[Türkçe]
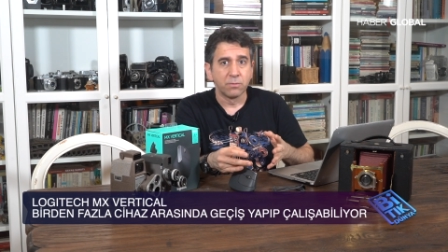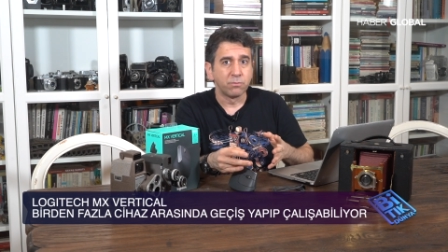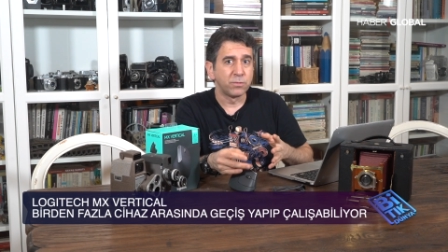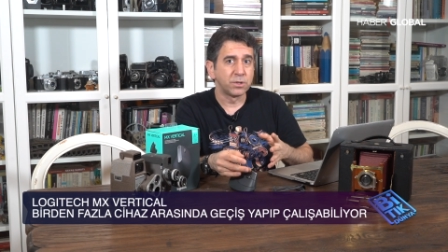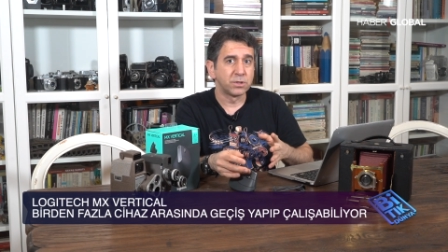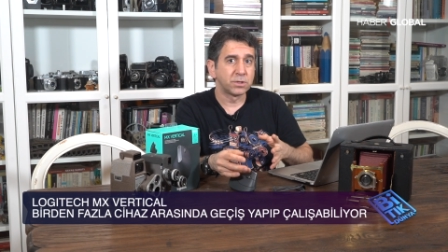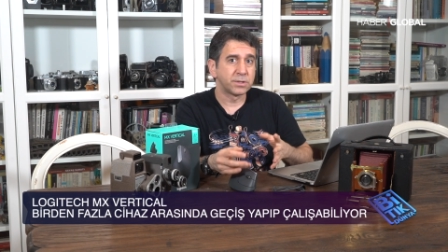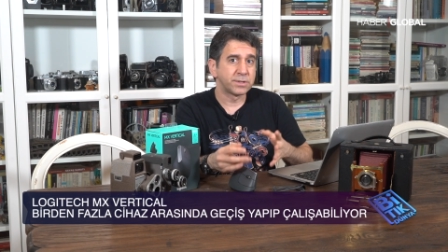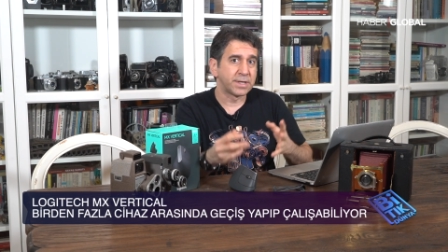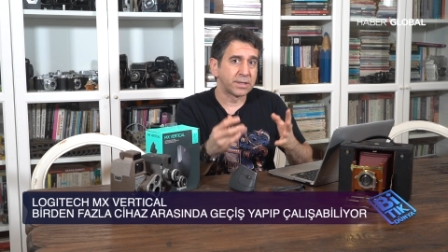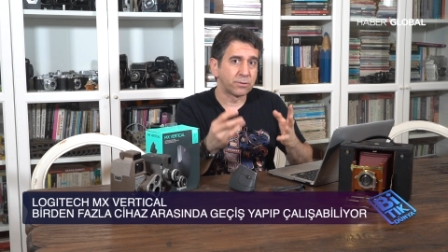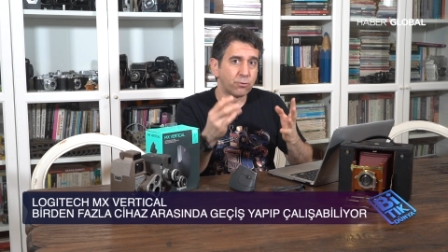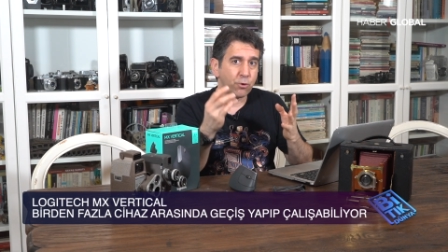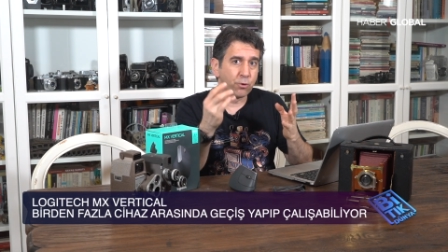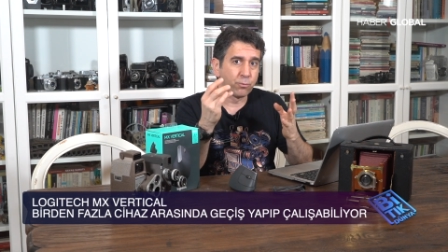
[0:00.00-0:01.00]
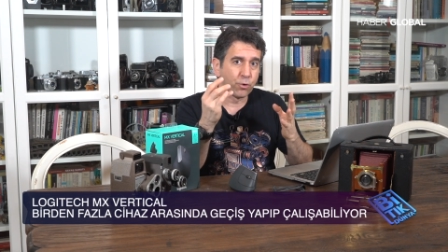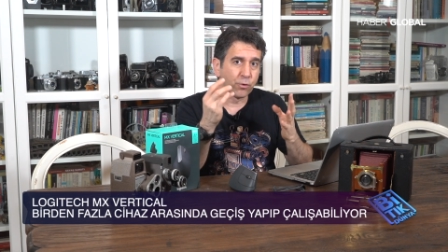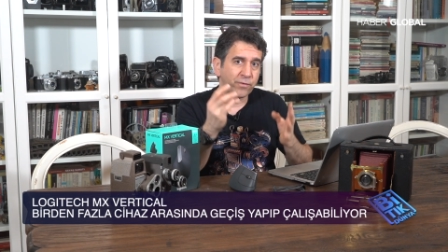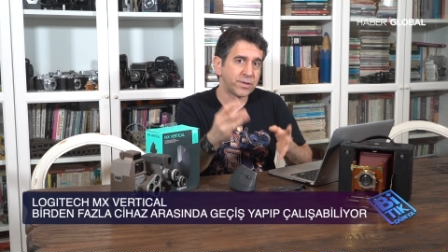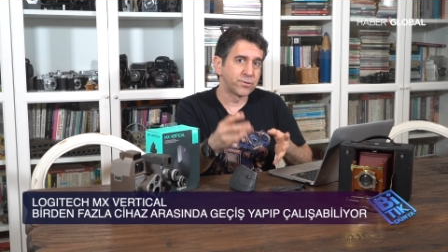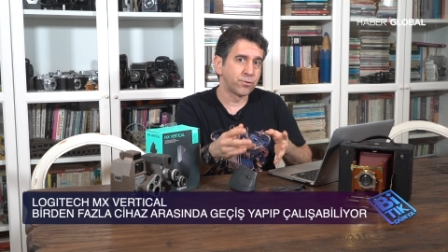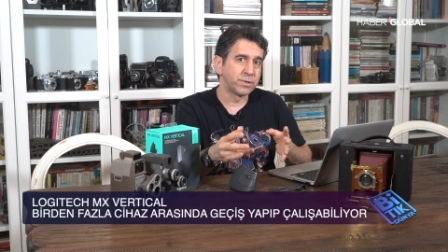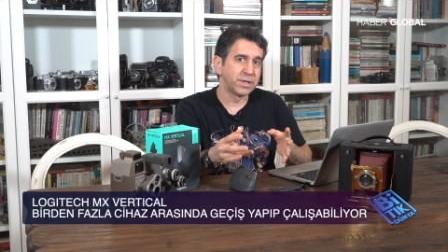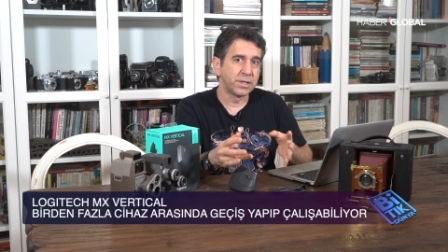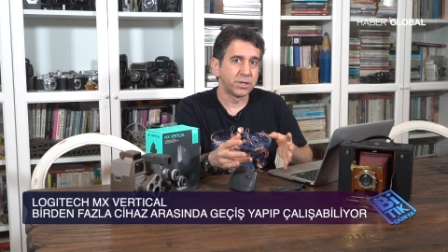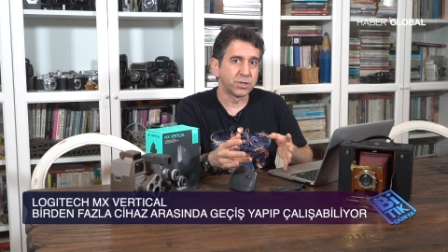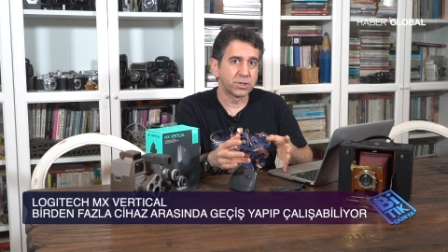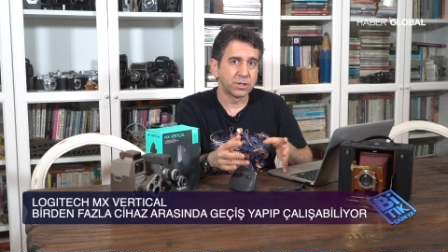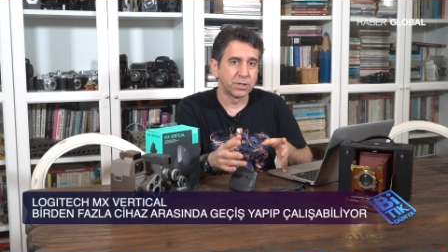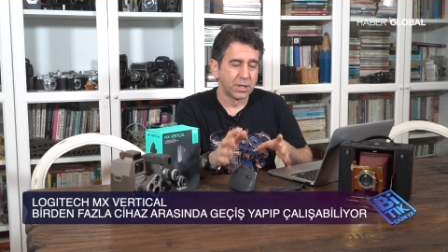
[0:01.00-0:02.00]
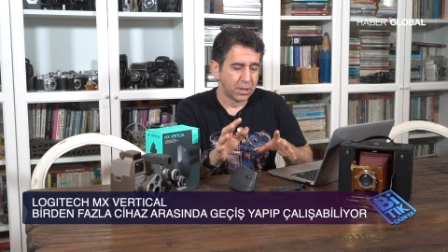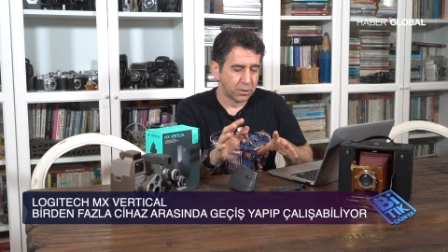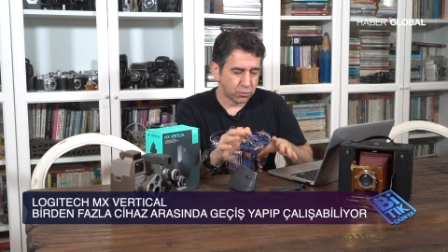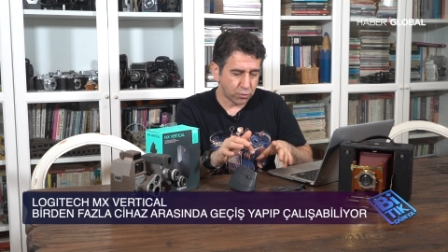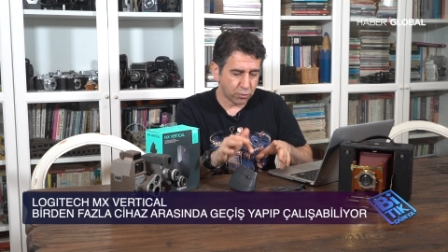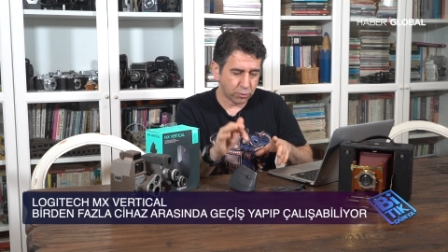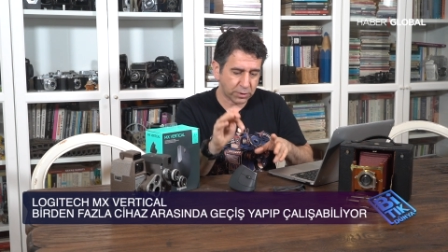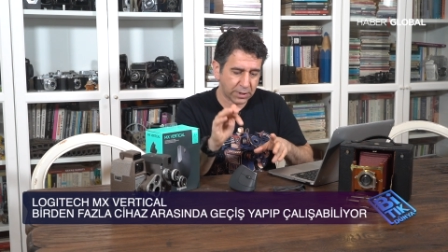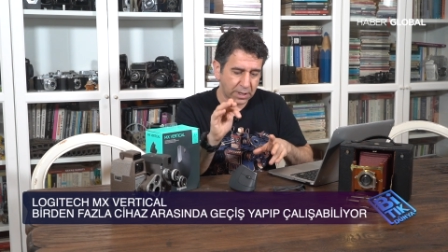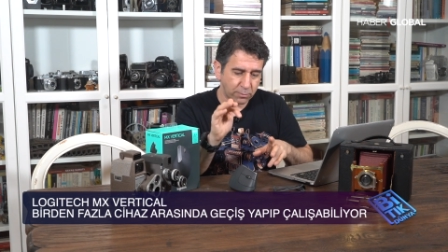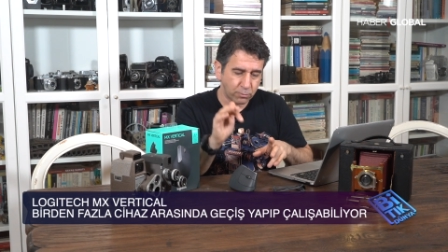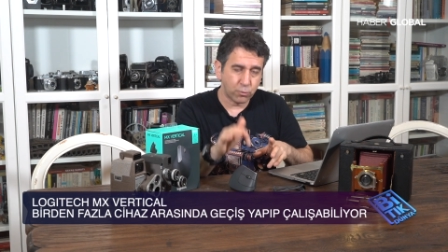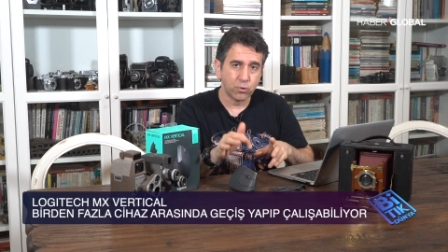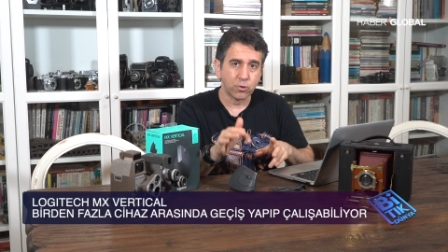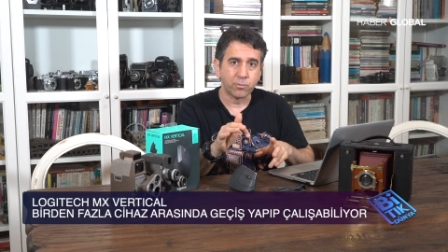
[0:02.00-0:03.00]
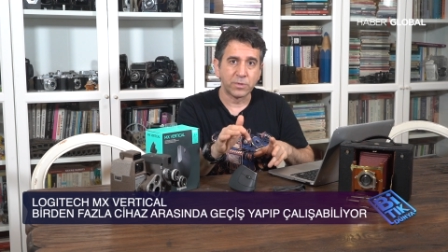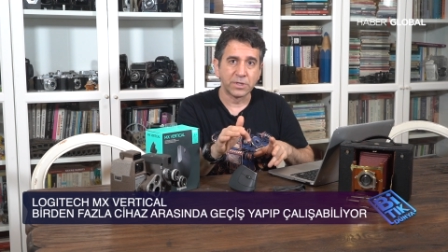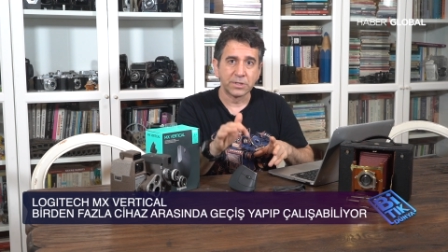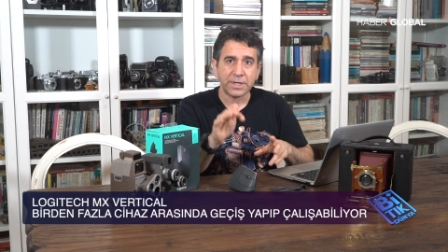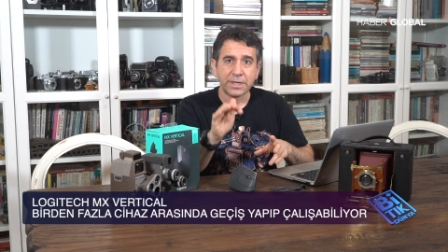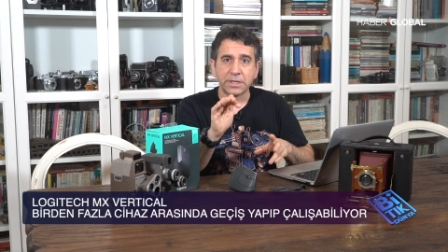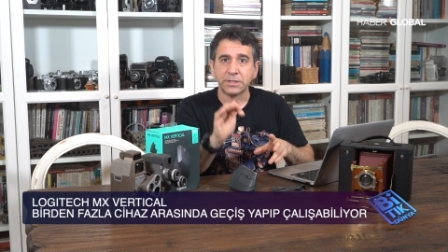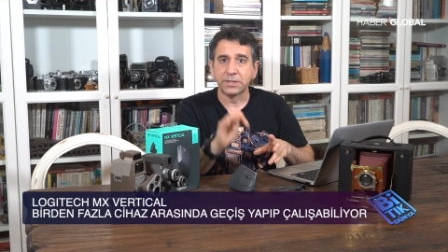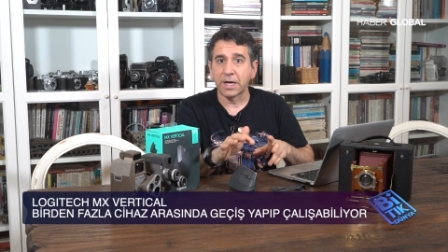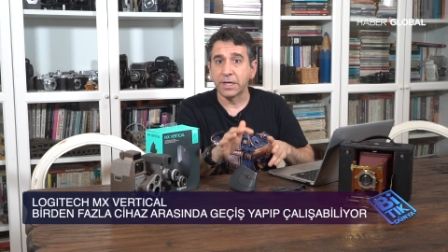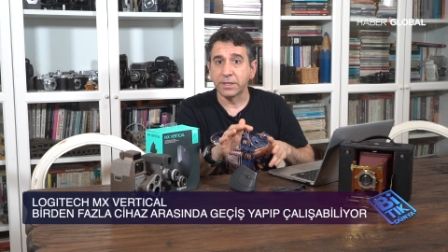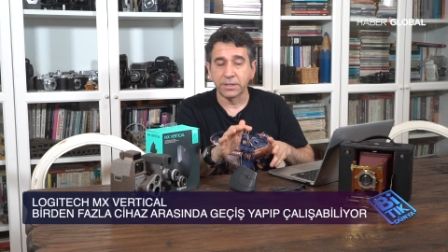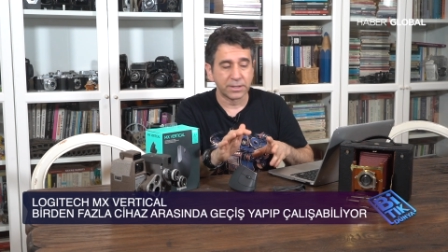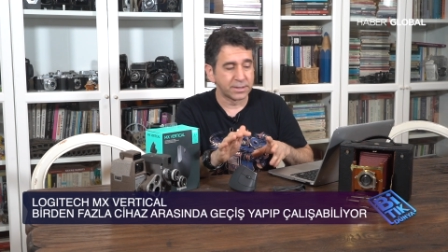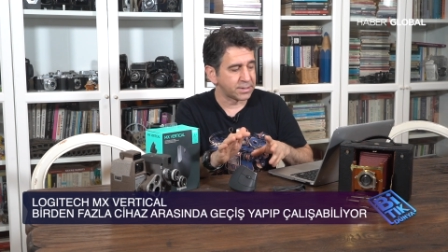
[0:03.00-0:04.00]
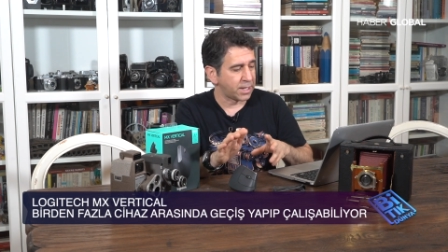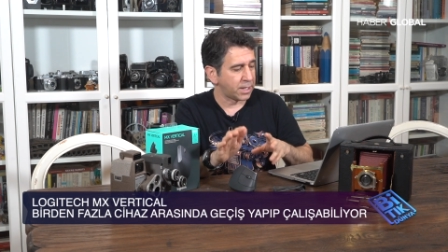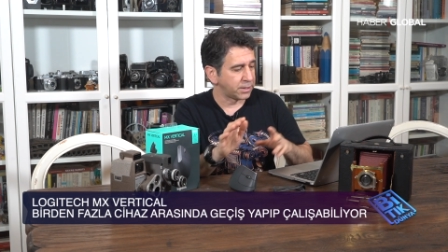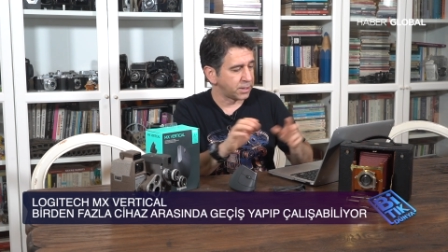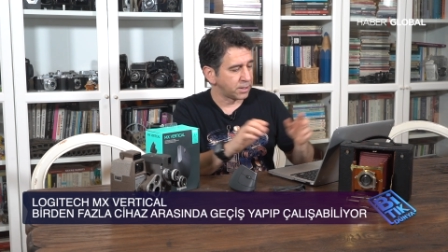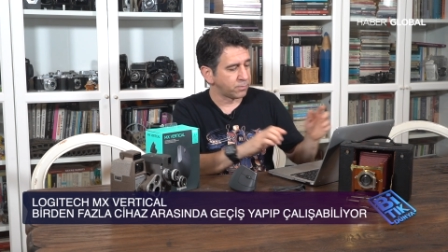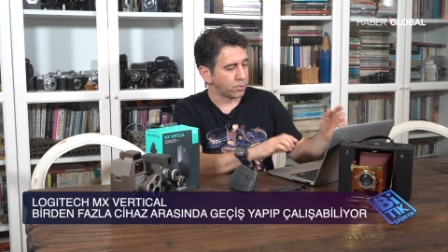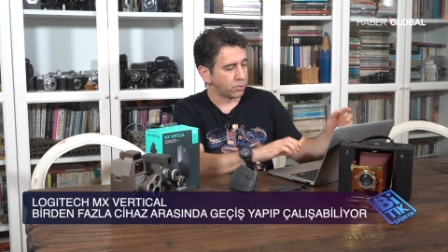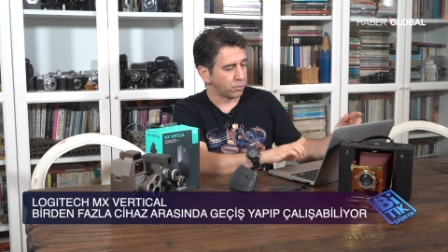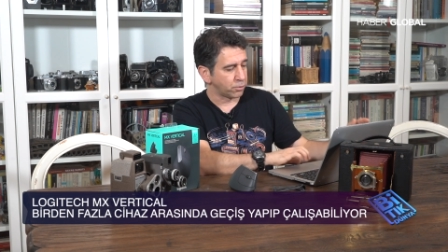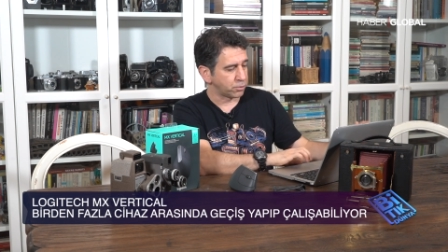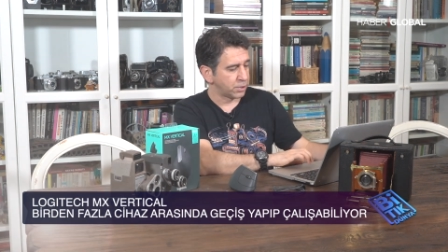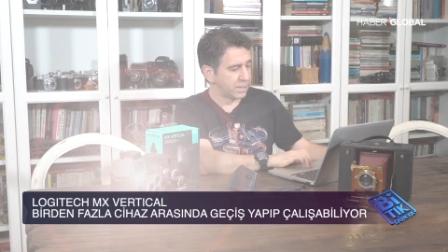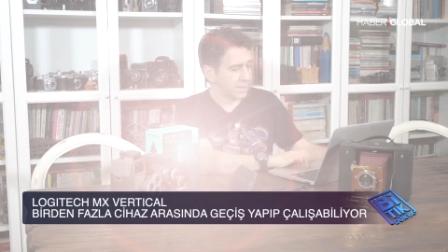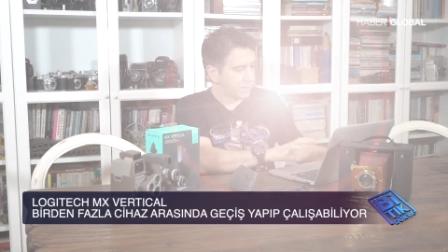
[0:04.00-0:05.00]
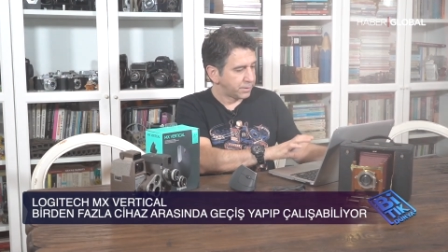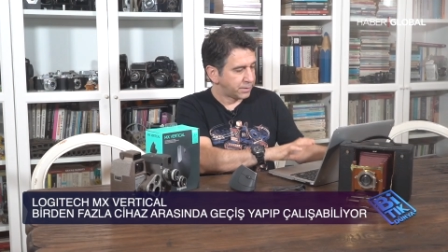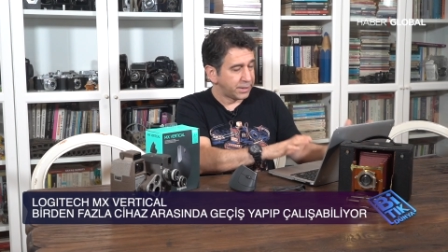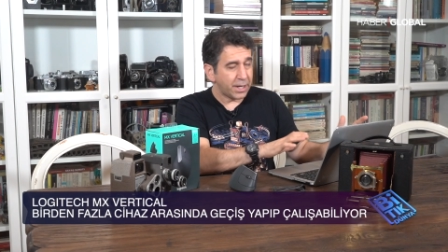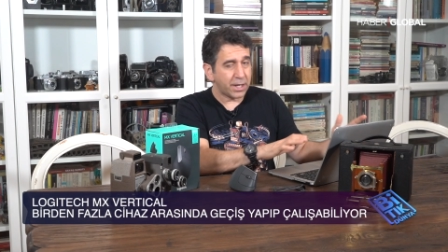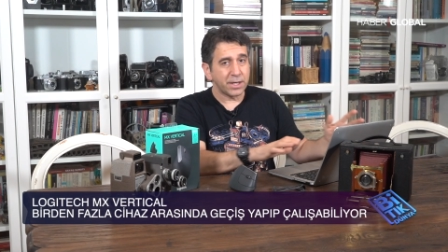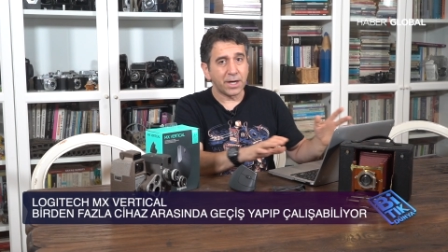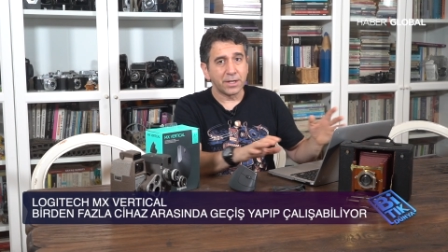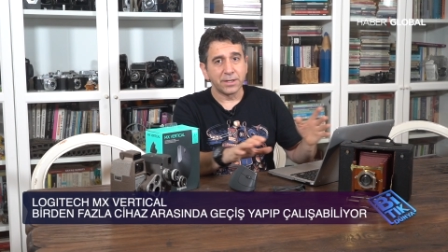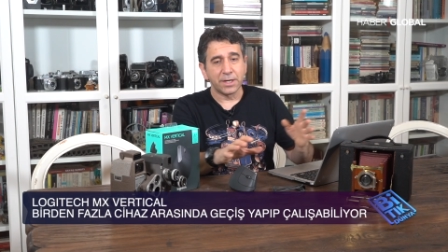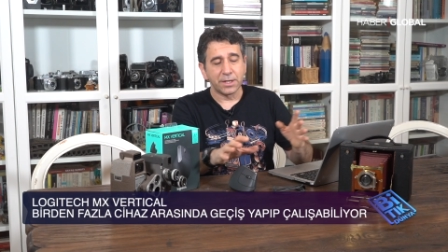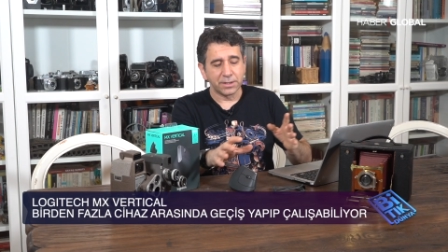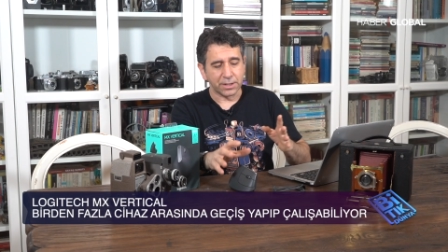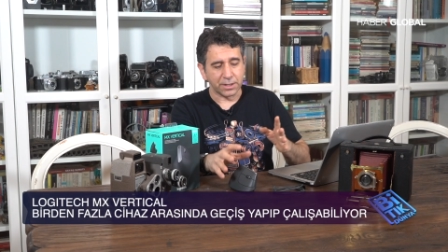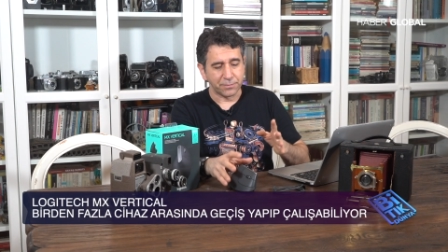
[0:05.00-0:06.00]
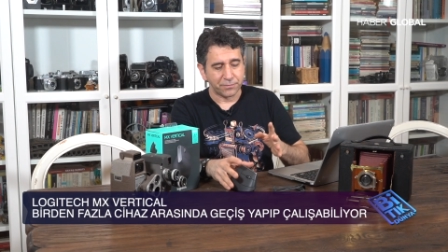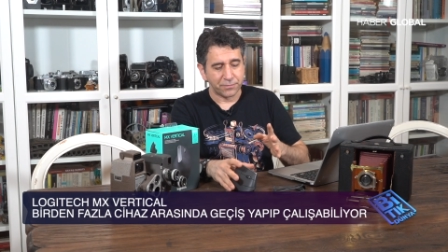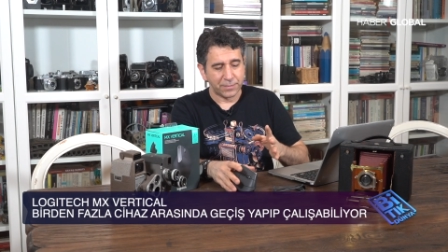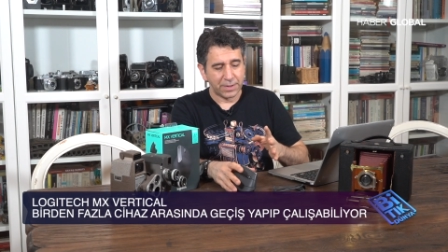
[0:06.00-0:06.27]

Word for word: bir sektör profesyoneli için çok daha büyük bir rahatlık sağlayabiliyor. Diğer yandan da